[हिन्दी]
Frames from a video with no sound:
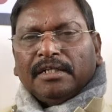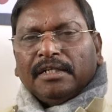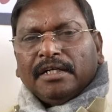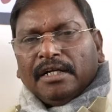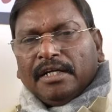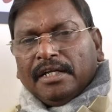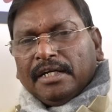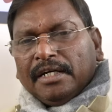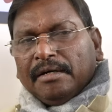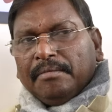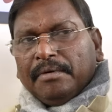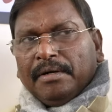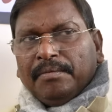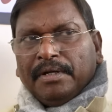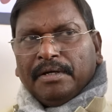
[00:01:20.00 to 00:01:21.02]
करने के
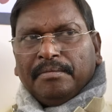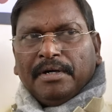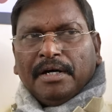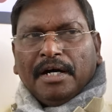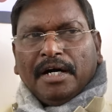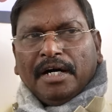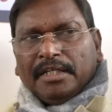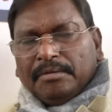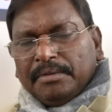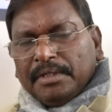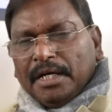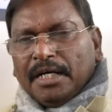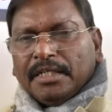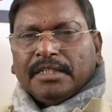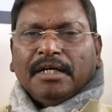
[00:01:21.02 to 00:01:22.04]
मामले में आज भी
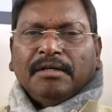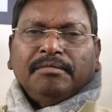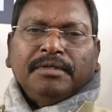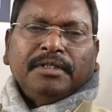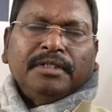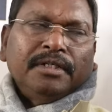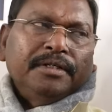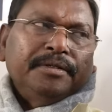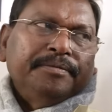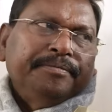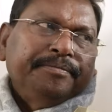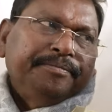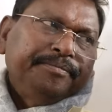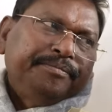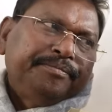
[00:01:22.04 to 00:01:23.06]
भी थे आपने
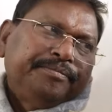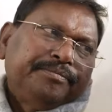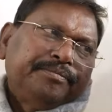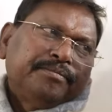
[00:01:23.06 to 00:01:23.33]
तीन तीन